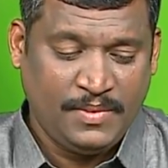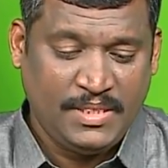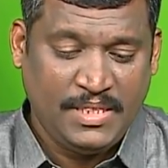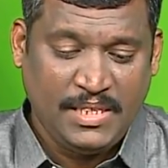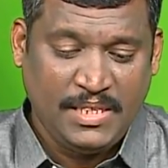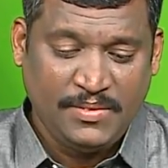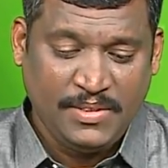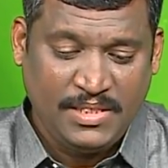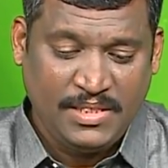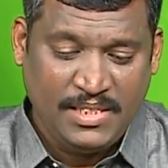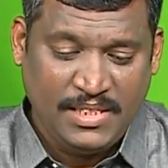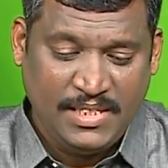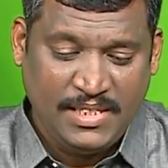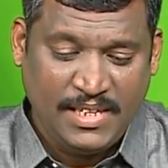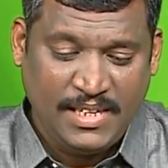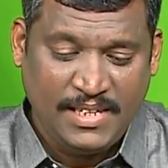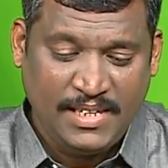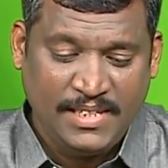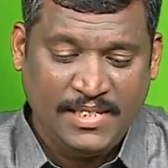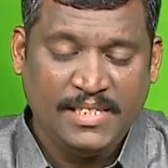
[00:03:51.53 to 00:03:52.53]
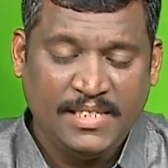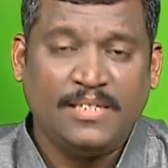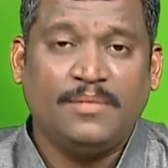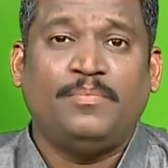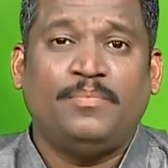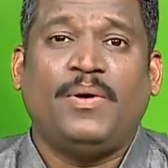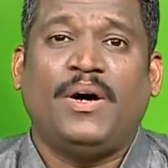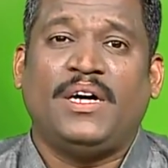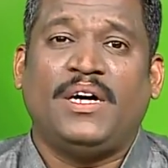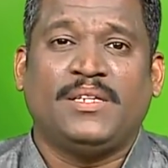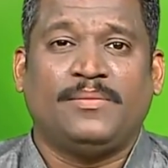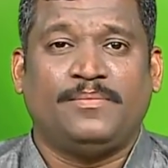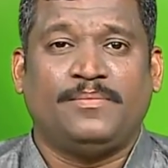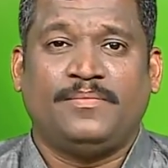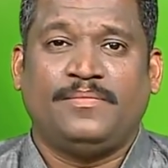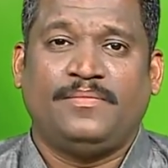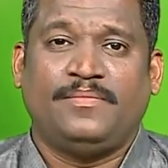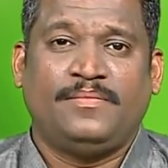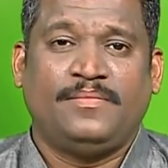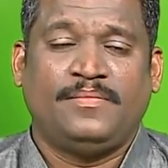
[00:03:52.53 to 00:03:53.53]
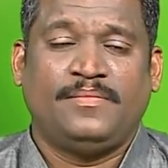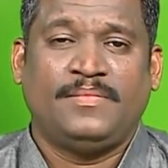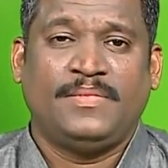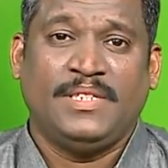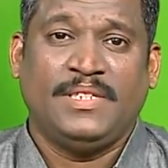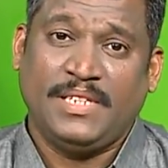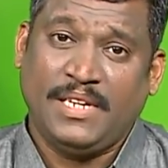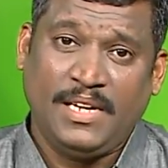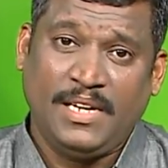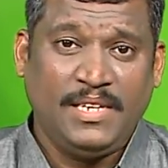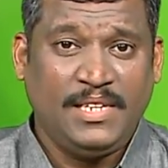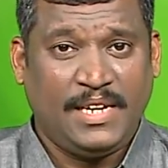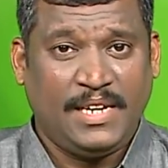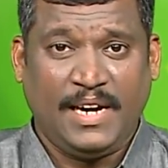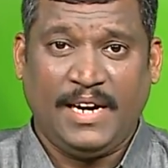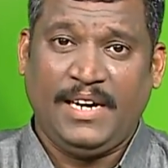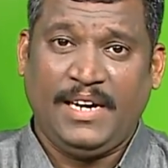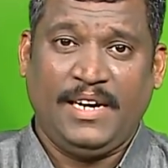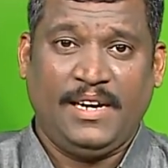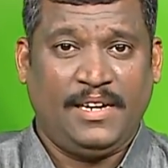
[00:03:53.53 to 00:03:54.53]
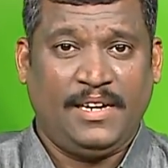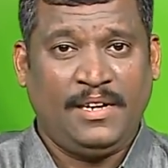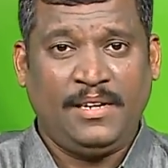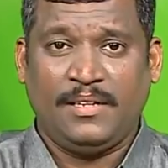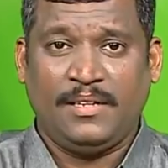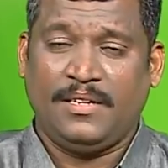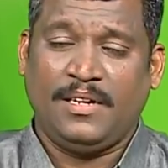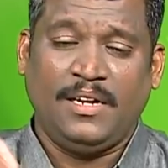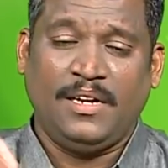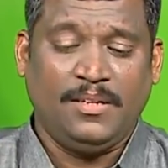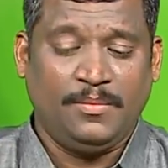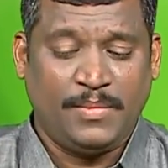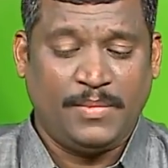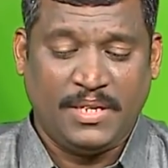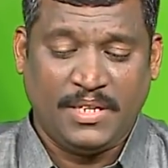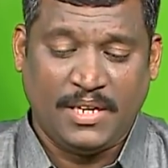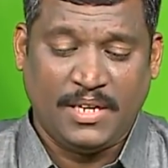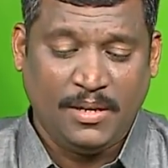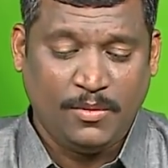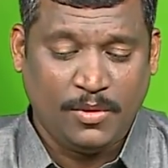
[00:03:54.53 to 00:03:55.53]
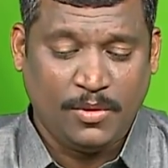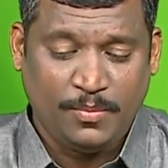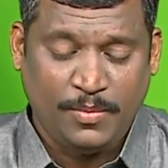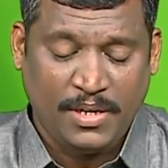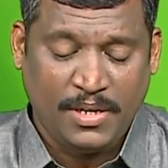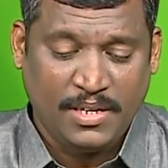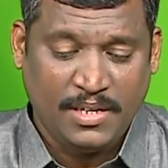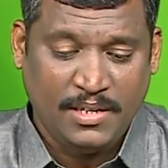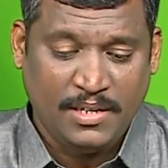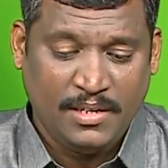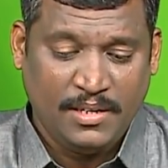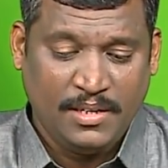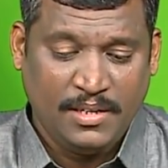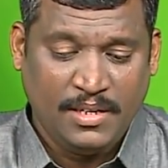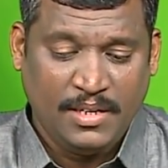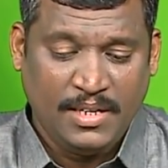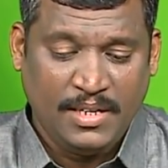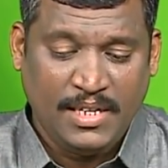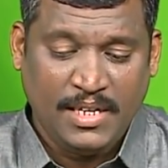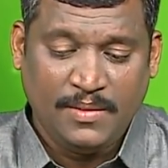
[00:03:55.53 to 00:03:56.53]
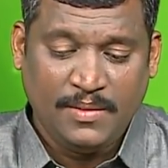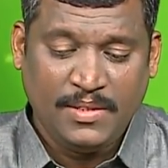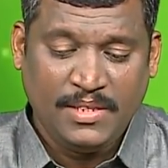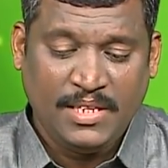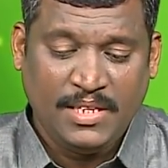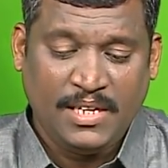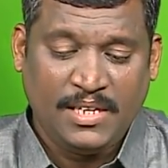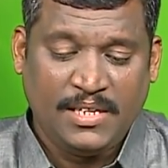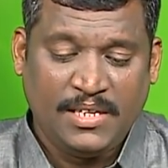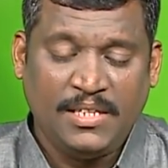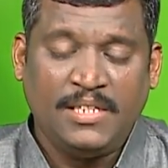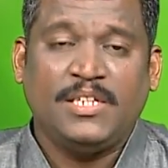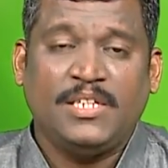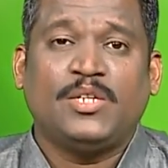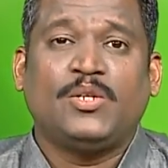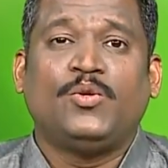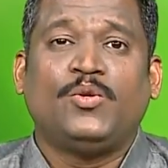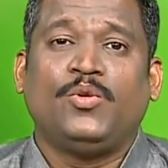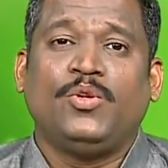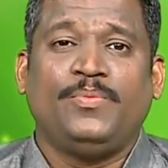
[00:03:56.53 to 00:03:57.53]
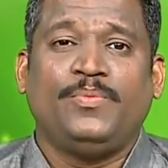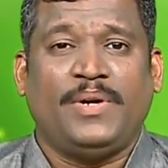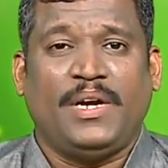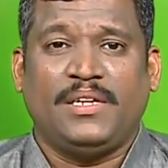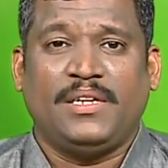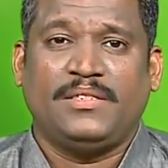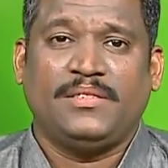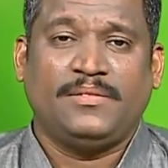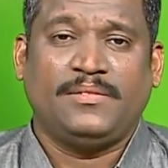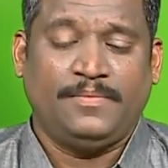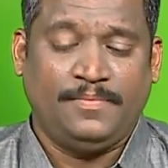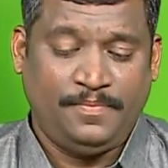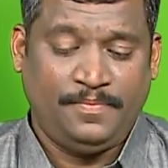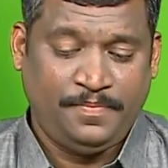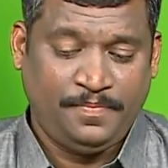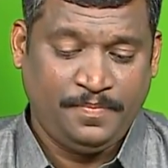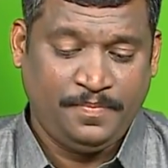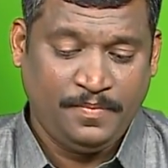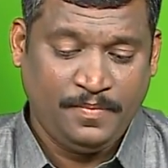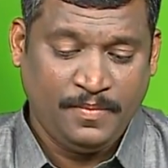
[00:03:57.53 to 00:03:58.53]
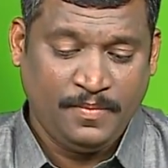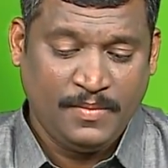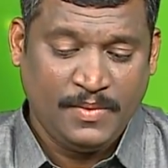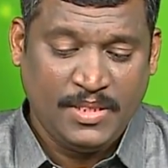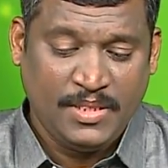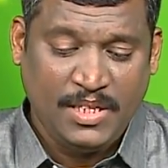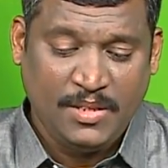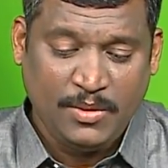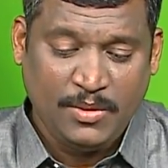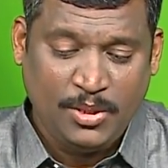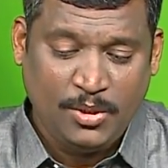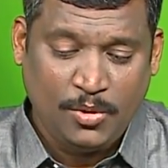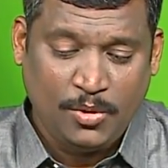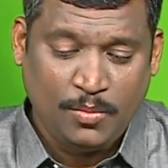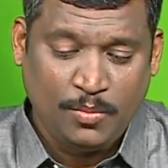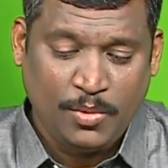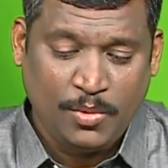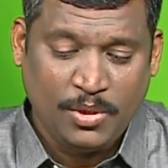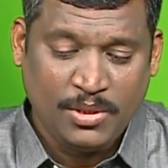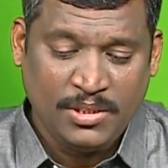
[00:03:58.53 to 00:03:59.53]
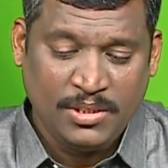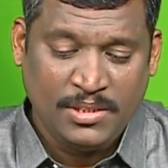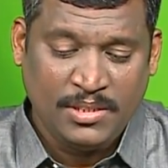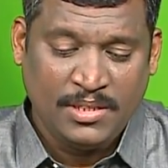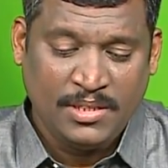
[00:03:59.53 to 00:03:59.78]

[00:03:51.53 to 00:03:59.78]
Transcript: இருபத்தி ஏழு பாதம் இதெல்லாம் நீங்கள் கேட்டிங்கன்னா நாட்டு மருந்துகளில் கொடுப்பாங்க இருபத்தி எட்டு குறுமிளகு இருபத்தி ஒம்பது